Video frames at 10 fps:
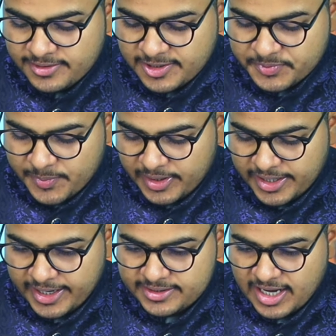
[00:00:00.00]
सबसे
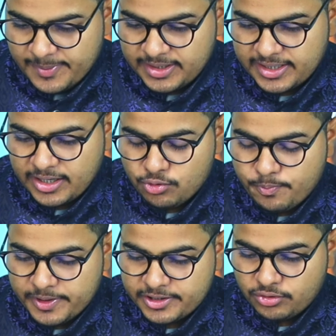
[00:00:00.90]
पहले गैज यहाँ पे देखिए
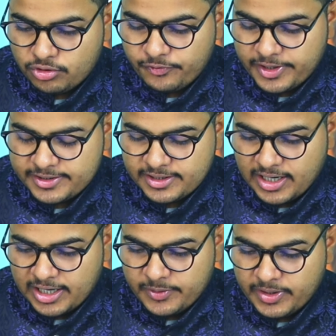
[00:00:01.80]
ऊपर से
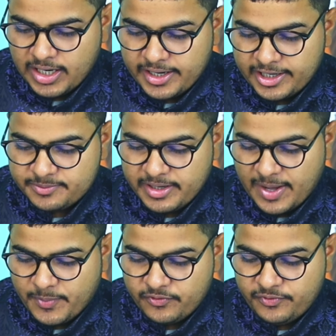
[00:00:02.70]
नोटिफिकेशन आने वाला गैज मैं
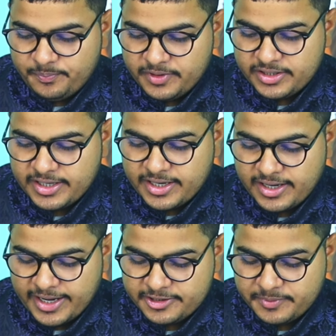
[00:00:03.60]
यहाँ पे
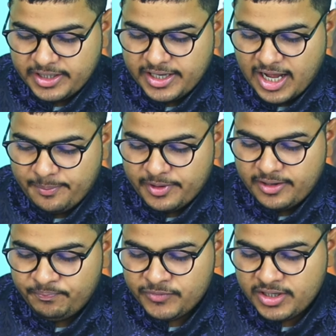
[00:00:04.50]
देखिए गैज मैंने यहाँ
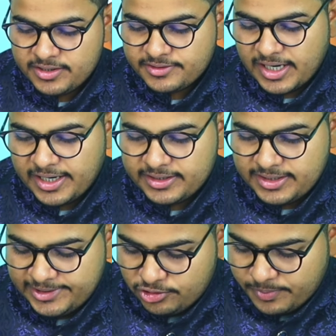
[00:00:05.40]
पे साढ़े
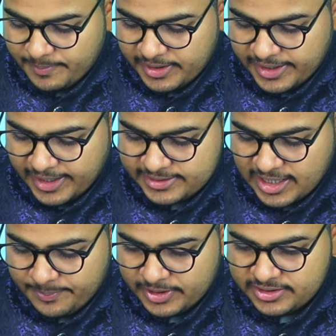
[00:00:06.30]
तीन रुपये मैंने गैज
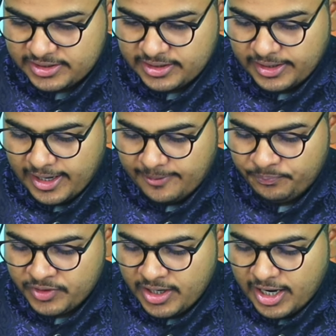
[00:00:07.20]
यहाँ पे जीत लिया
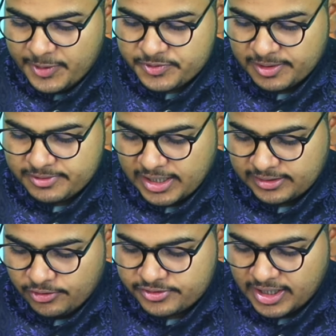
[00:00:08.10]
अब
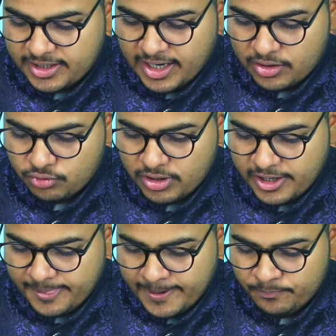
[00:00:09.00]
समझाता हूँ इसका क्या रूल
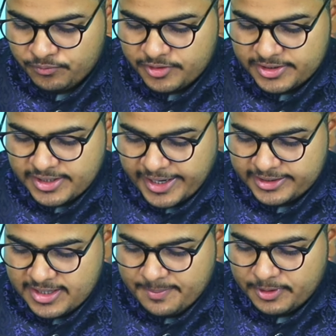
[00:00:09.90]
है जैसे
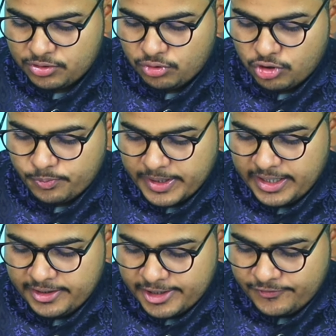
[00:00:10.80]
गैज यहाँ पे दो रुपये
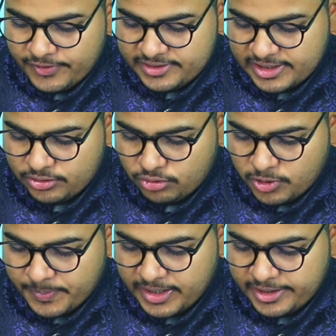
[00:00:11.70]
इंट्री फीस है दो
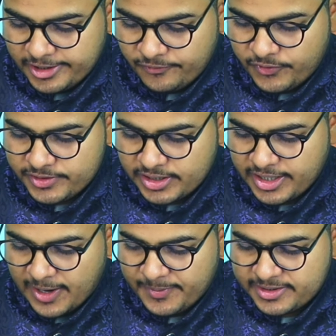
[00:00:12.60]
रुपये इंट्री फीस है
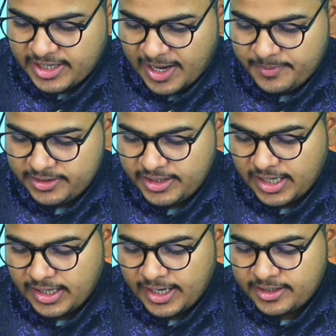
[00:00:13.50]
यहाँ पे टाइमिंग
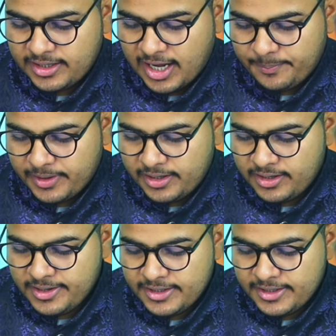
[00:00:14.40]
दिखा रहा है कि यहाँ पे